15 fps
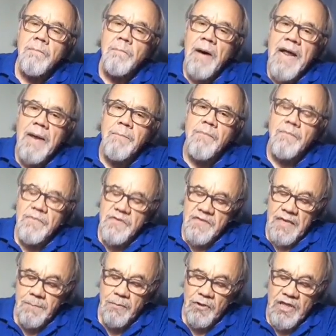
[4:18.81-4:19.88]
para
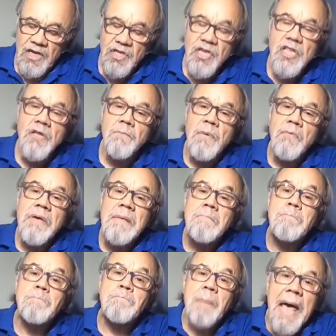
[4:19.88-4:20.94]
ser protegido pelo
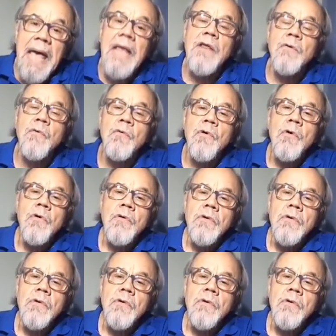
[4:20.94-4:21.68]
império